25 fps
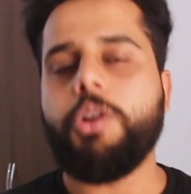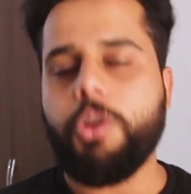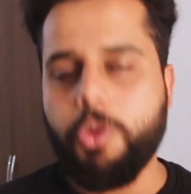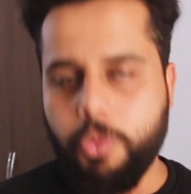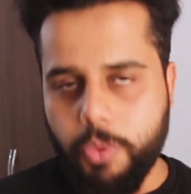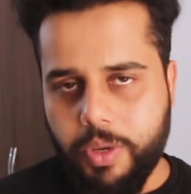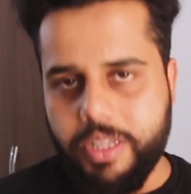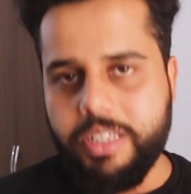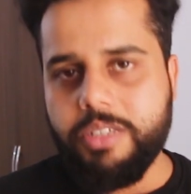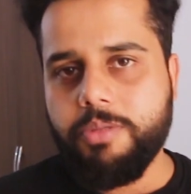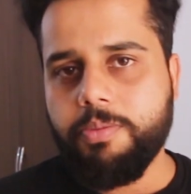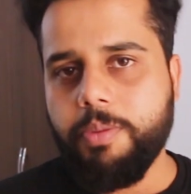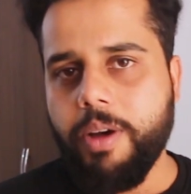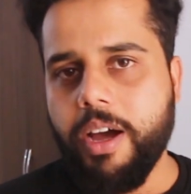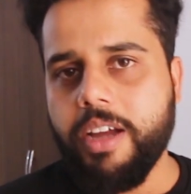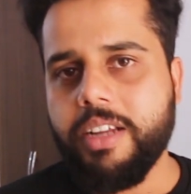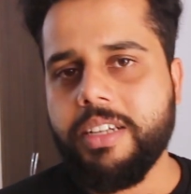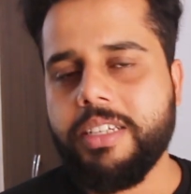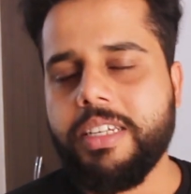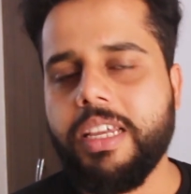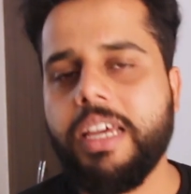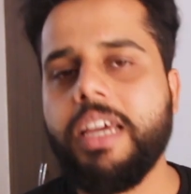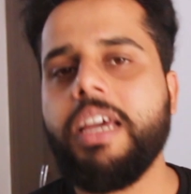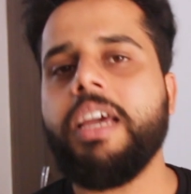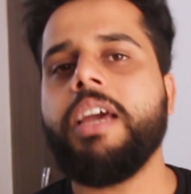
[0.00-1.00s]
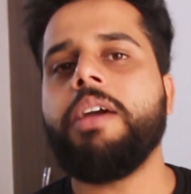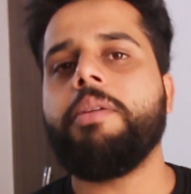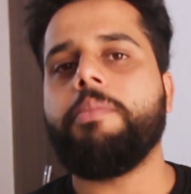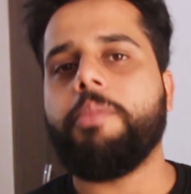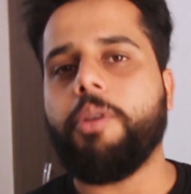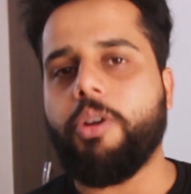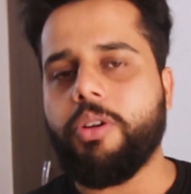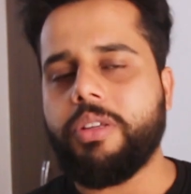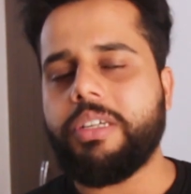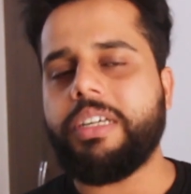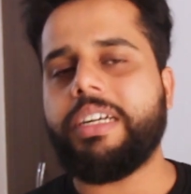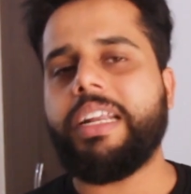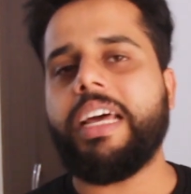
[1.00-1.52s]
ट्विन स्पार्क से
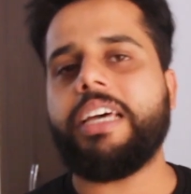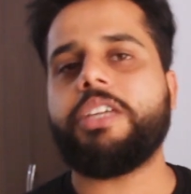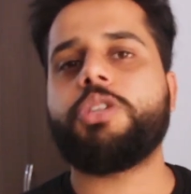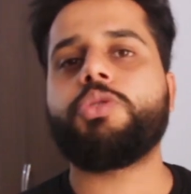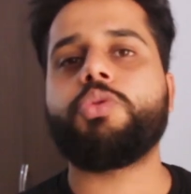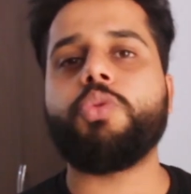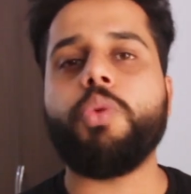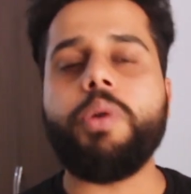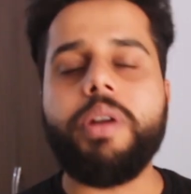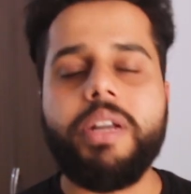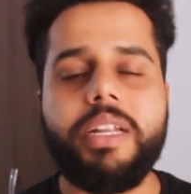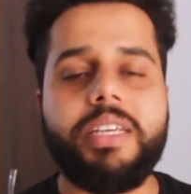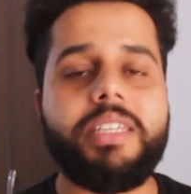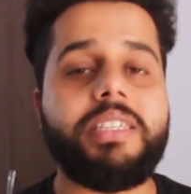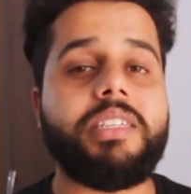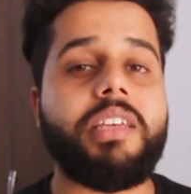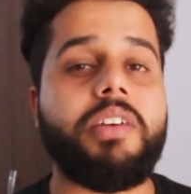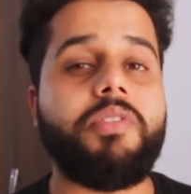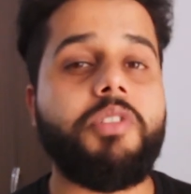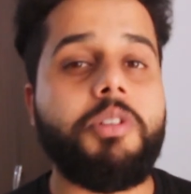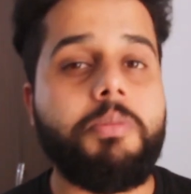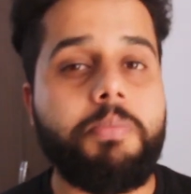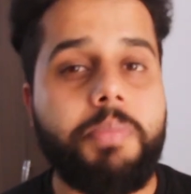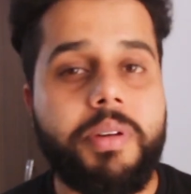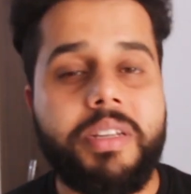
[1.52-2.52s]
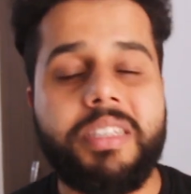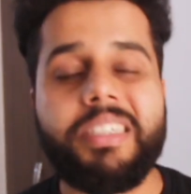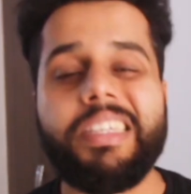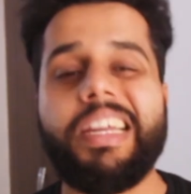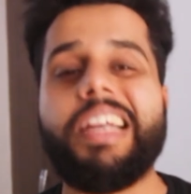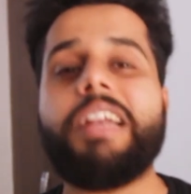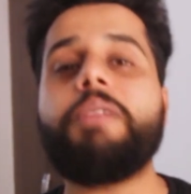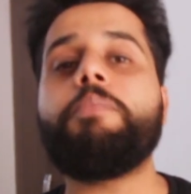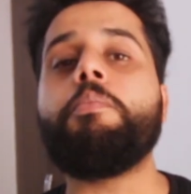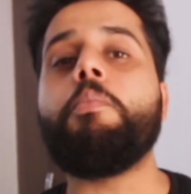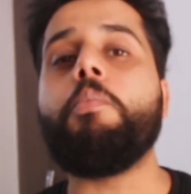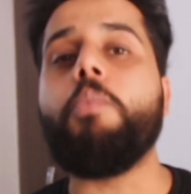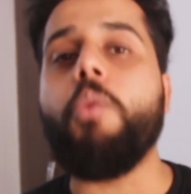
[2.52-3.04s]
बिकॉज इट हैज 27
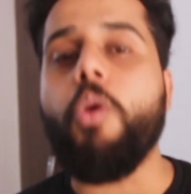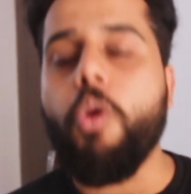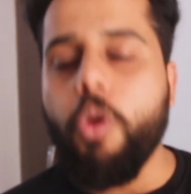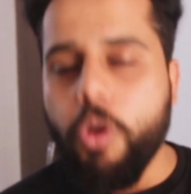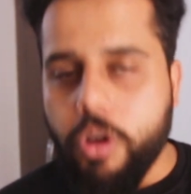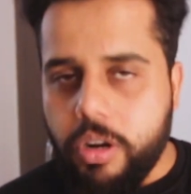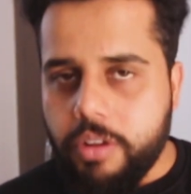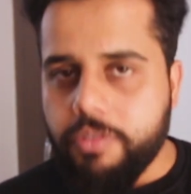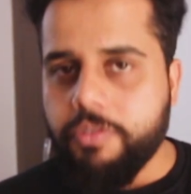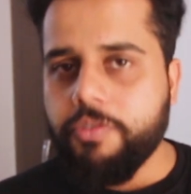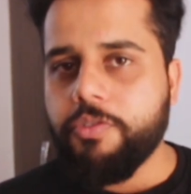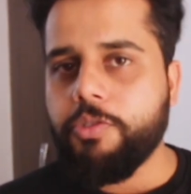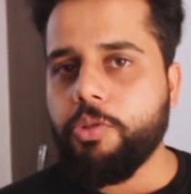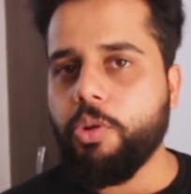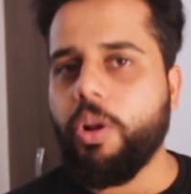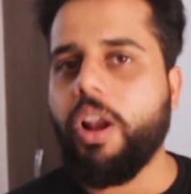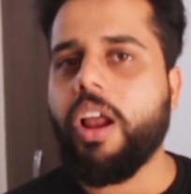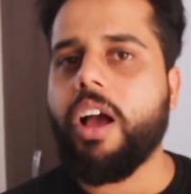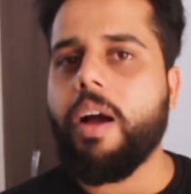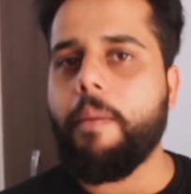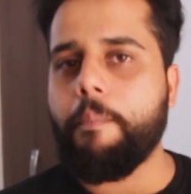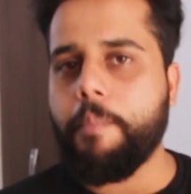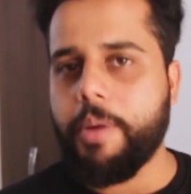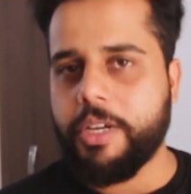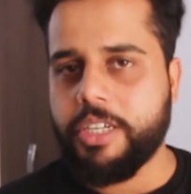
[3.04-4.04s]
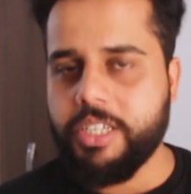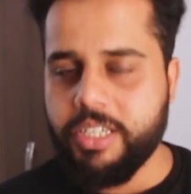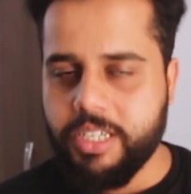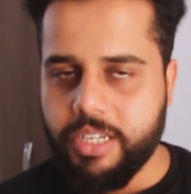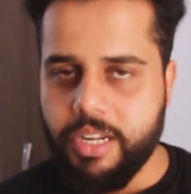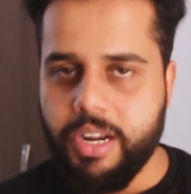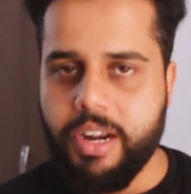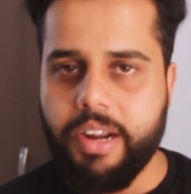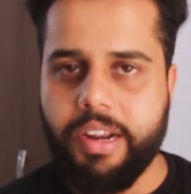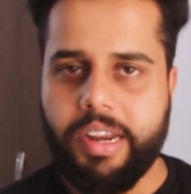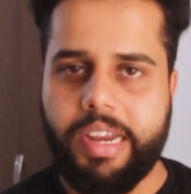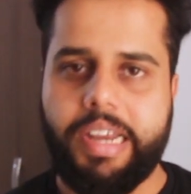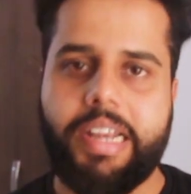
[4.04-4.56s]
परसेंट मोर फ्यूल
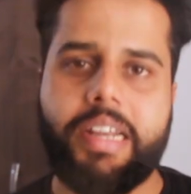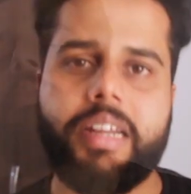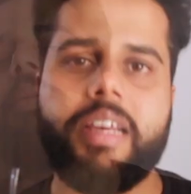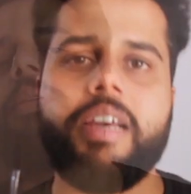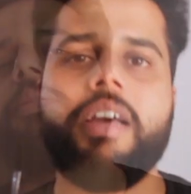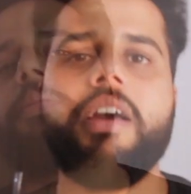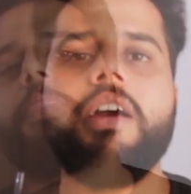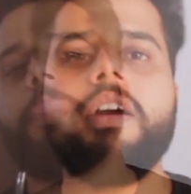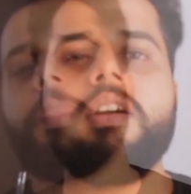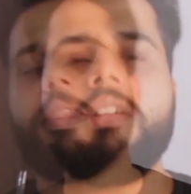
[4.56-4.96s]
कंबस्टन रेट